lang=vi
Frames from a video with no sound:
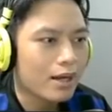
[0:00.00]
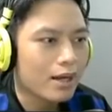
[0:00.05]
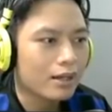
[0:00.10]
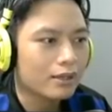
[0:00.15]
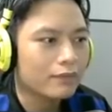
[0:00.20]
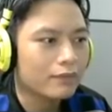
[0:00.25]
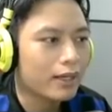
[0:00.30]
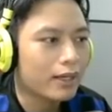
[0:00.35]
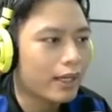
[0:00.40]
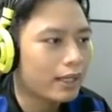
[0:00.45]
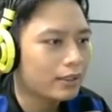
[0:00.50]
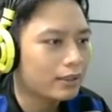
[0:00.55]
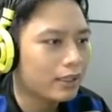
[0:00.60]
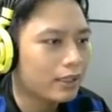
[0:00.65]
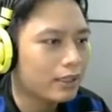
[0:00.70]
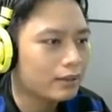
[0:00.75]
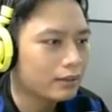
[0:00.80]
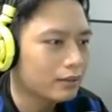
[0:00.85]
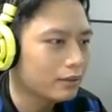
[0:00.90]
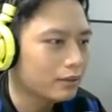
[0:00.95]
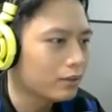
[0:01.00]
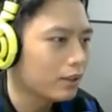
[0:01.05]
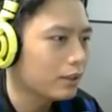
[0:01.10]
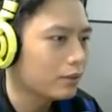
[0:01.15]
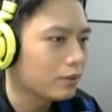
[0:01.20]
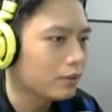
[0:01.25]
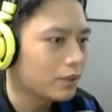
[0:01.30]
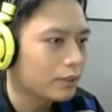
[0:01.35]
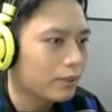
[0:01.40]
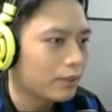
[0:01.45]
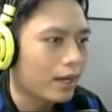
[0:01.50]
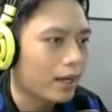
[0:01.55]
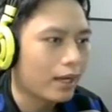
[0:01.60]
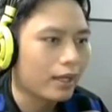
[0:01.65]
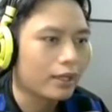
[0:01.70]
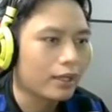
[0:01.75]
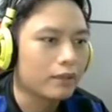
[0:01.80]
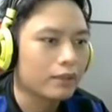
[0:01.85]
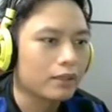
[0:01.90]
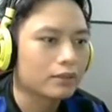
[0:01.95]
căng và lép đến từ đội hình của team
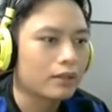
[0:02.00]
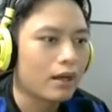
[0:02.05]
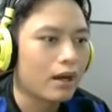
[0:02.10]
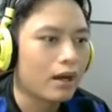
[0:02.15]
hai bằng vâng,